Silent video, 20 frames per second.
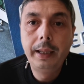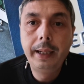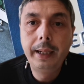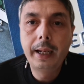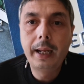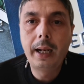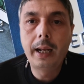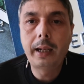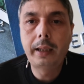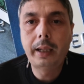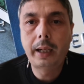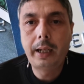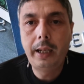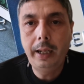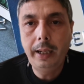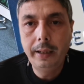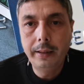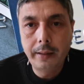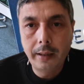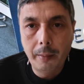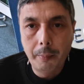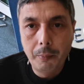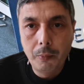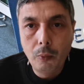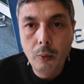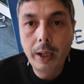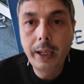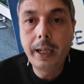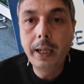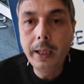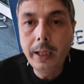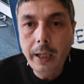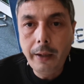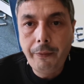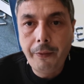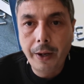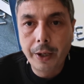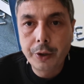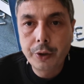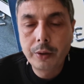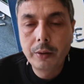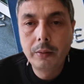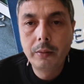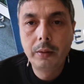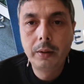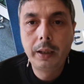يغلق ذاك الحساب ولكن كيفاش